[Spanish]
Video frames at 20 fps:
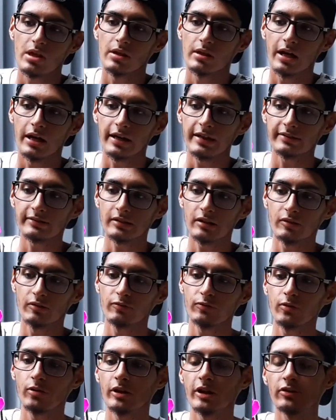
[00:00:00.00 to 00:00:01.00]
Han estado en
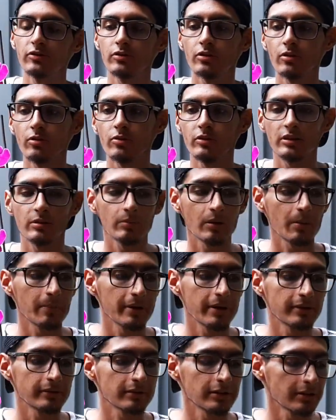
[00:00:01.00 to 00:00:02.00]
floración
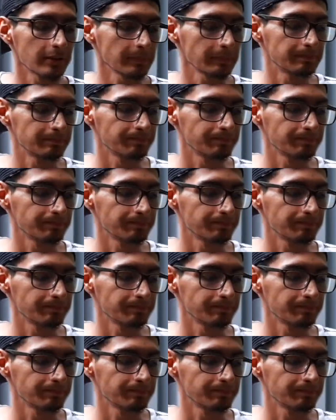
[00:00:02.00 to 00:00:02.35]
últimamente.